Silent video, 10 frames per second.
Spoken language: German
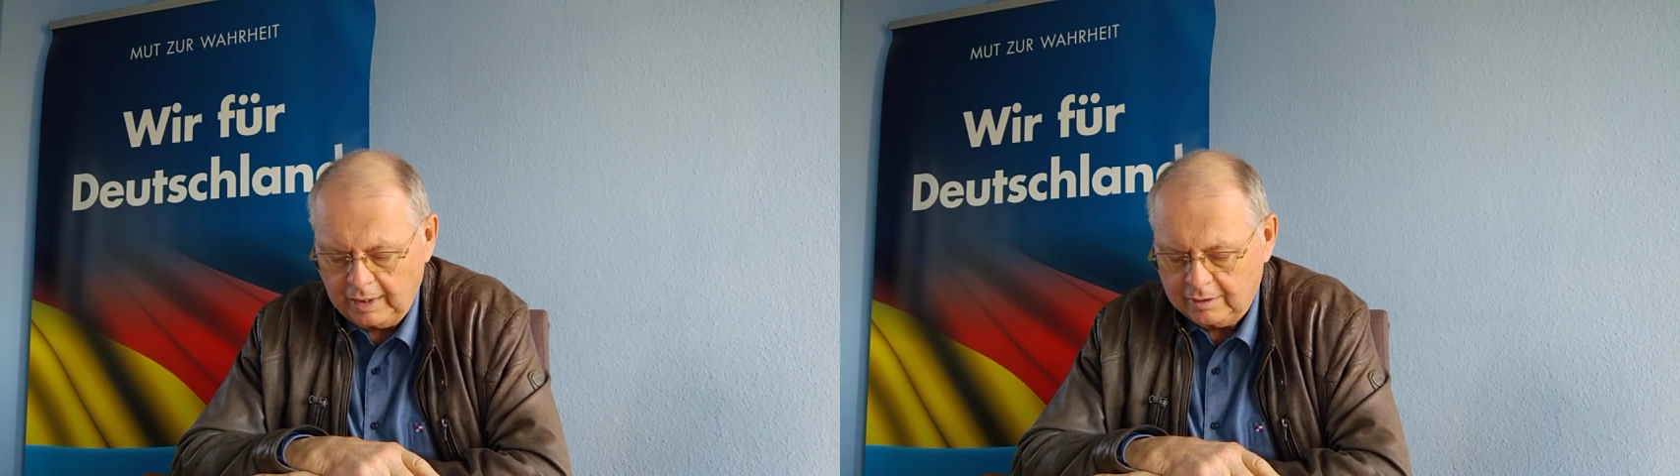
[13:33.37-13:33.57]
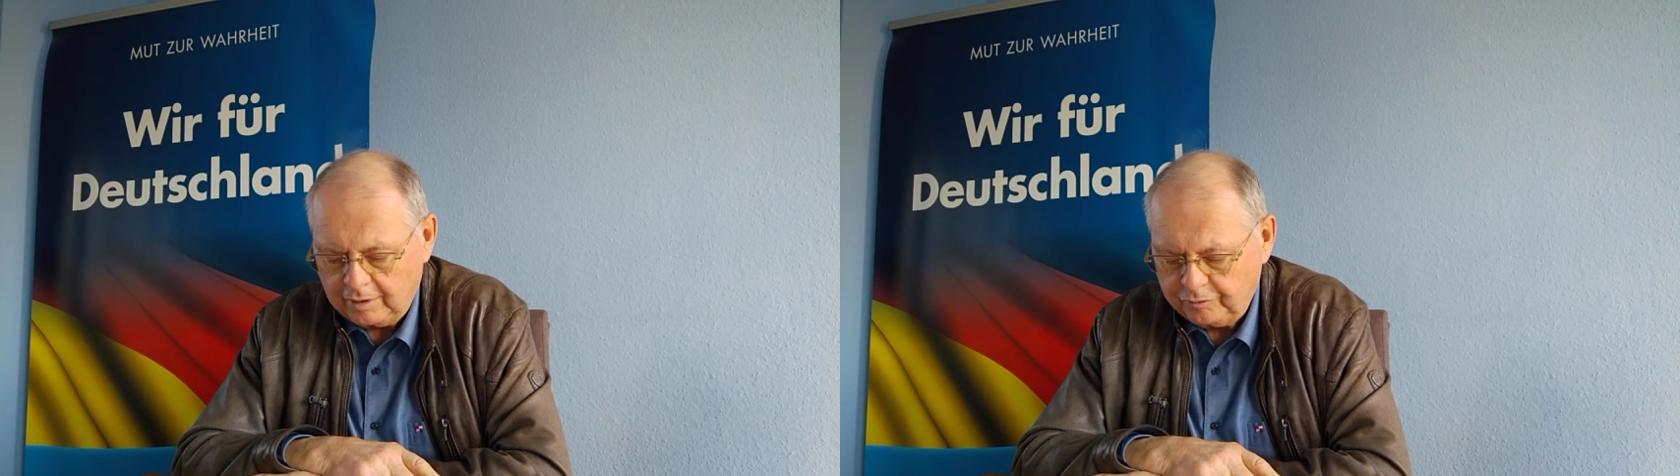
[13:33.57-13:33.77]

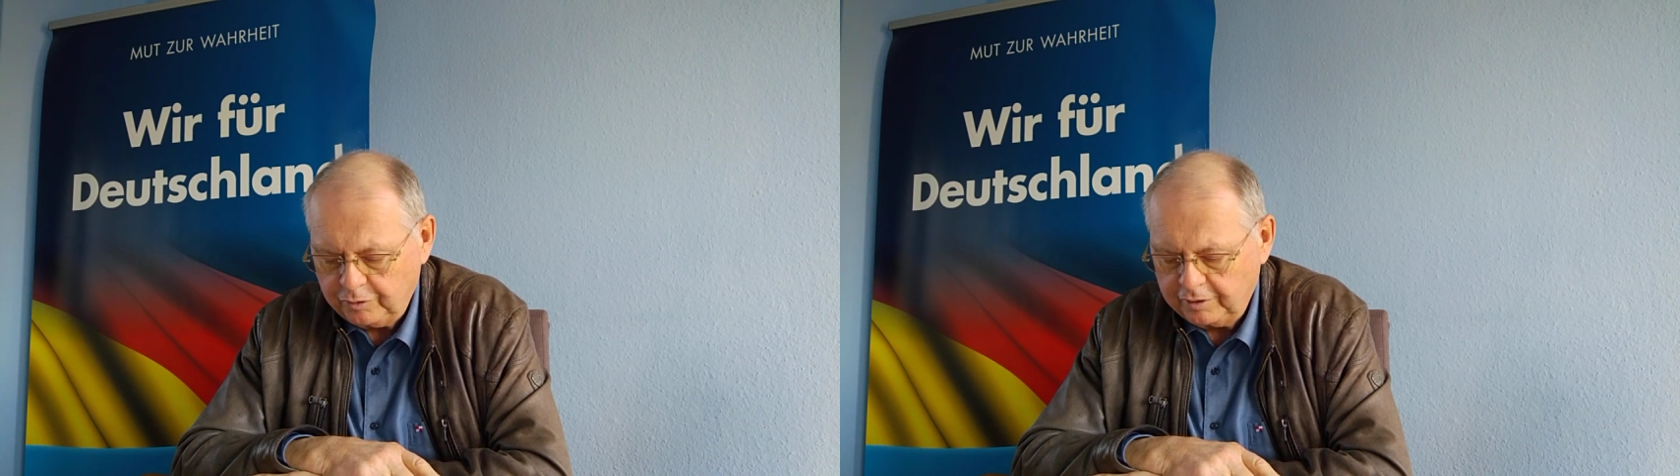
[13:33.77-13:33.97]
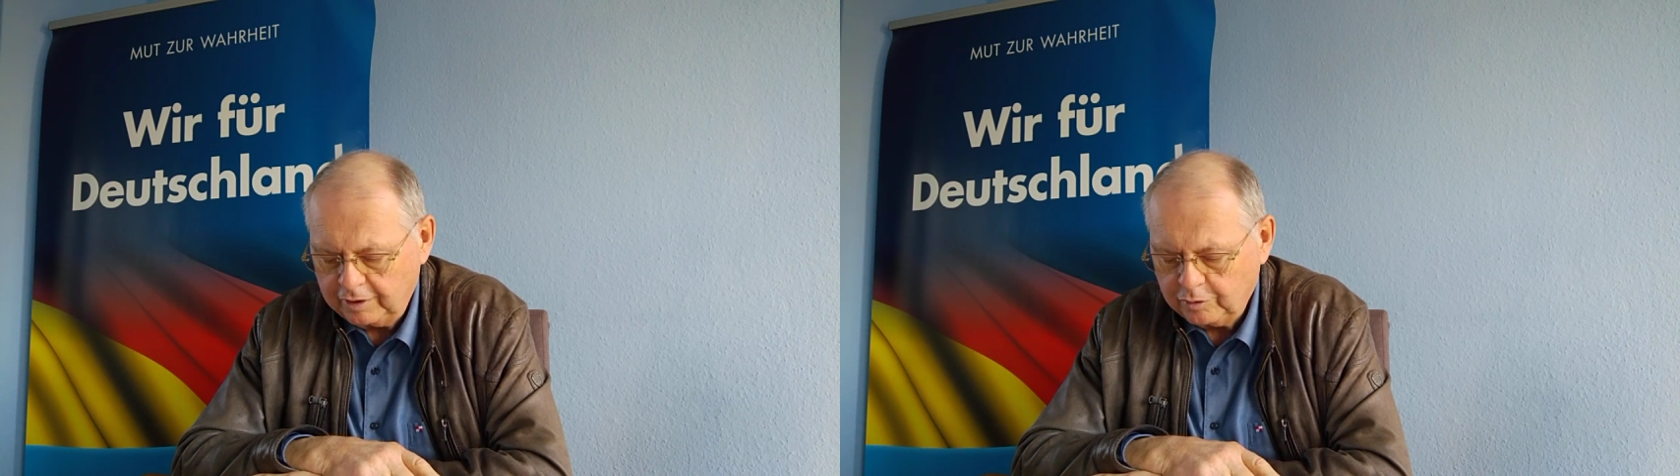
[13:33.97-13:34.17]

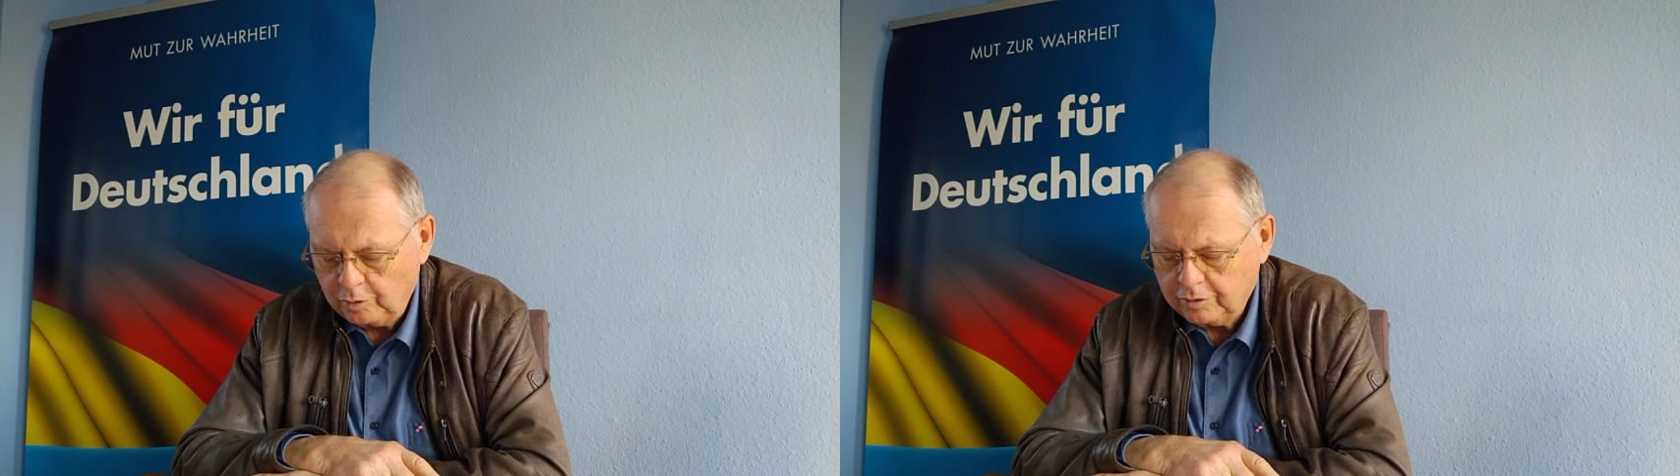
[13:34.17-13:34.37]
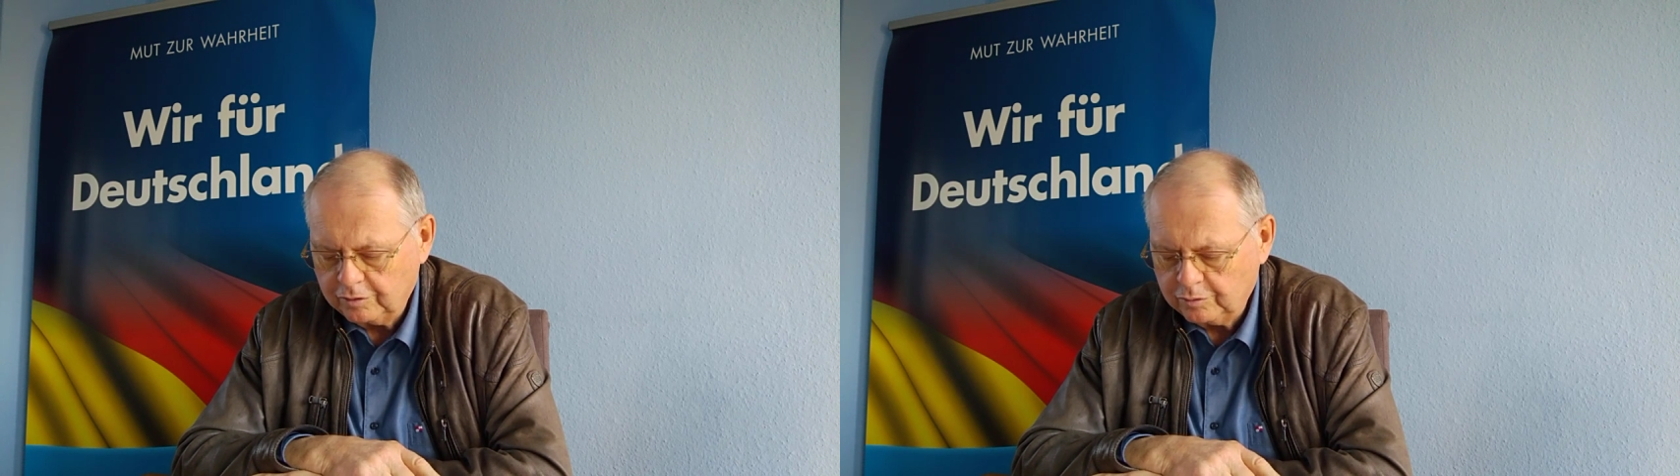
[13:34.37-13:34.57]
dafür
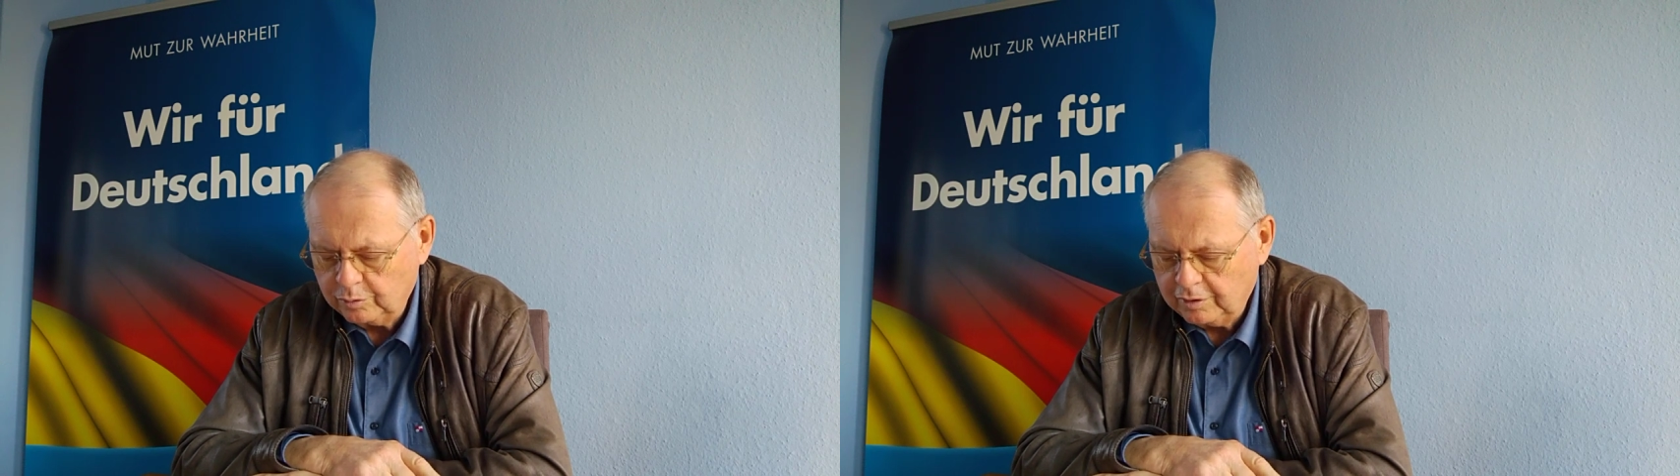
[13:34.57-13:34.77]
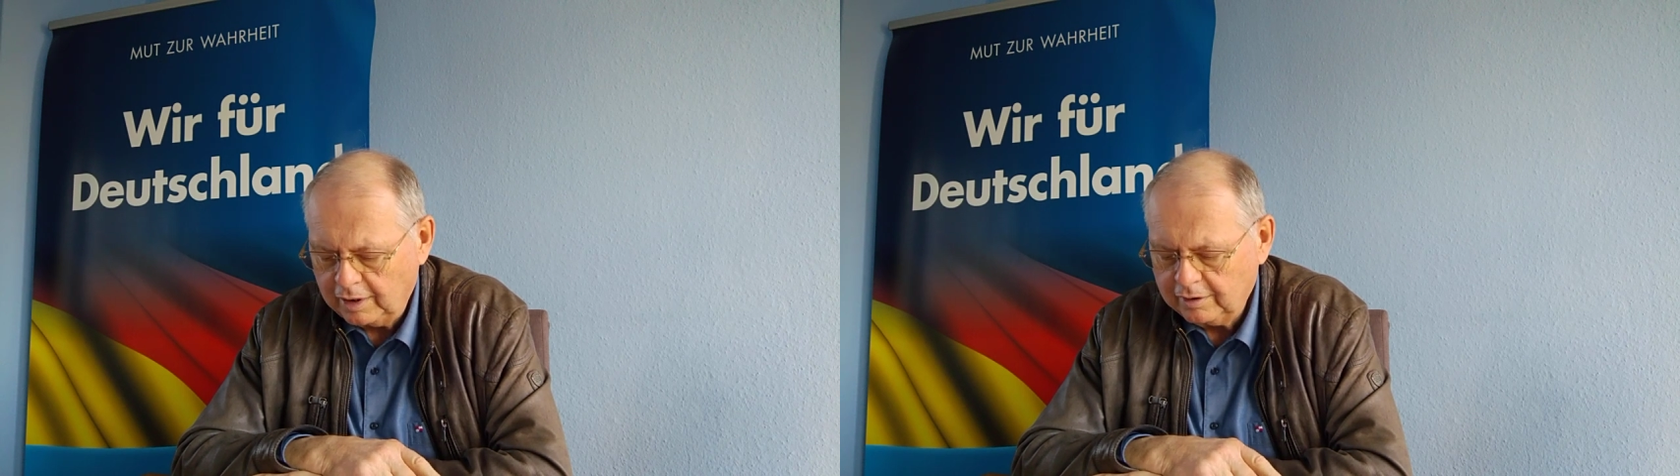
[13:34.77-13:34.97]
jedoch
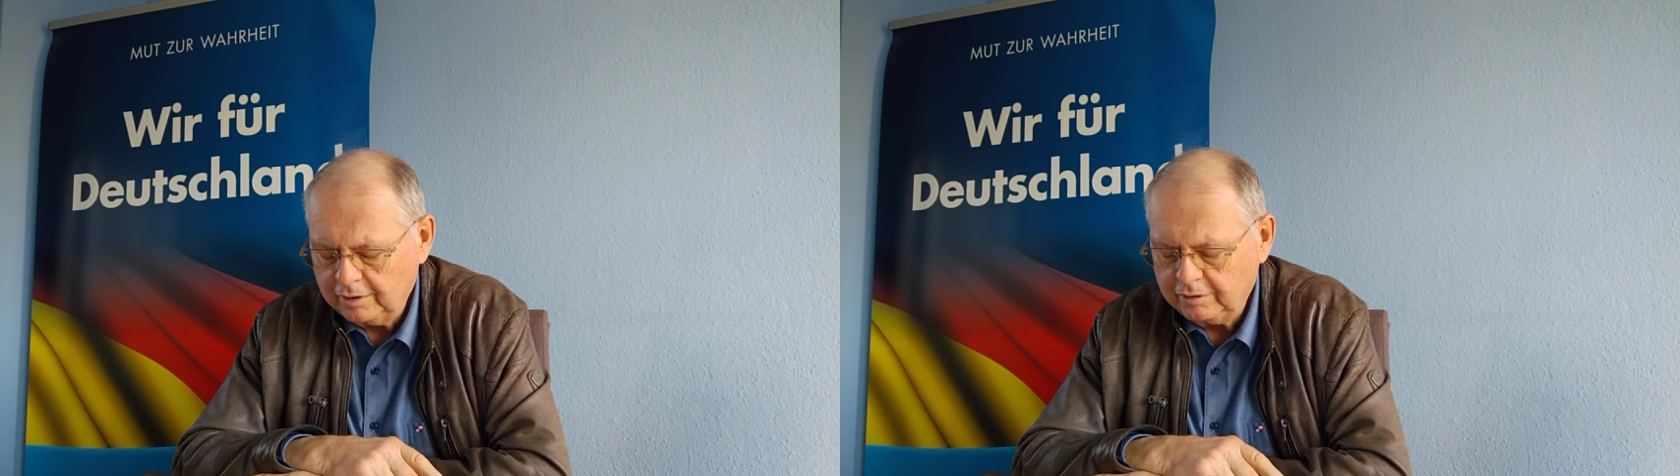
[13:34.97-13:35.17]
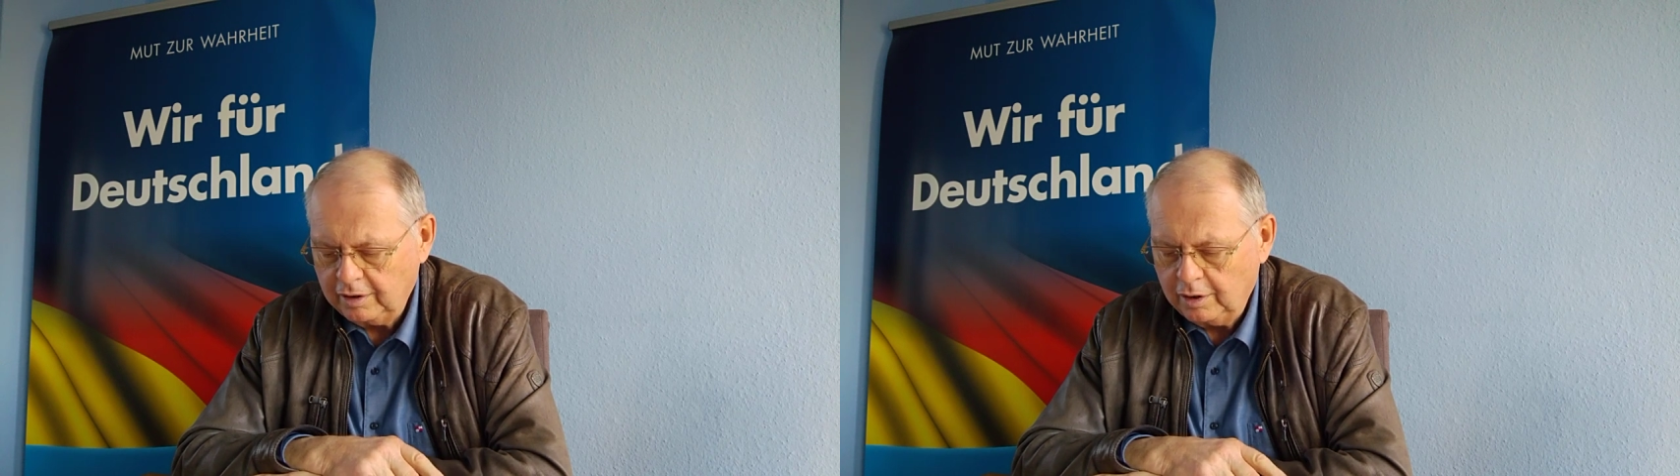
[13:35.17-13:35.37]
gesundheitlich